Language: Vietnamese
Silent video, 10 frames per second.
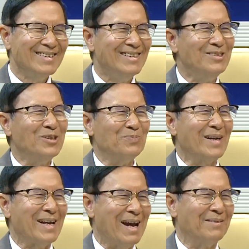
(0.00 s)
Nhân chuyện
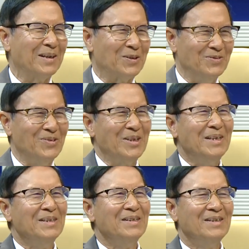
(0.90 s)
bàn nào thấy cũng vui
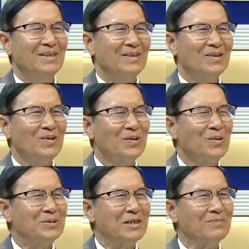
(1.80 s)
thôi
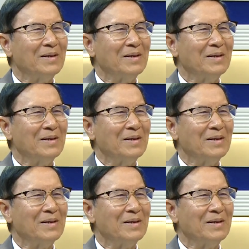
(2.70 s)
cô trình bày